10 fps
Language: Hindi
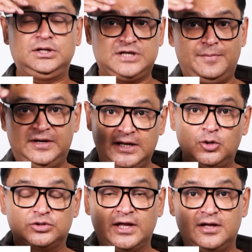जहां पे
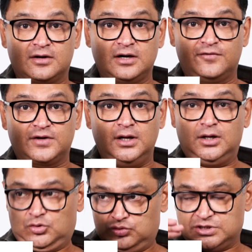टेल होता है एयरक्राफ्ट का
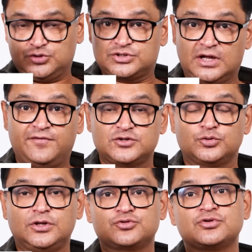उसका जो सरफेस
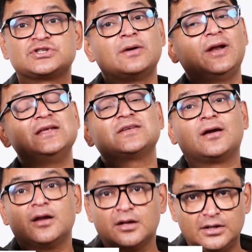होता है उसको स्टेबलाइज
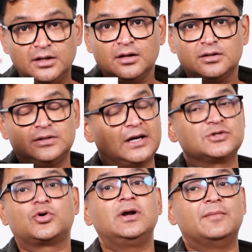करने के लिए दैट
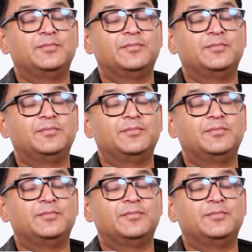इज कॉल्ड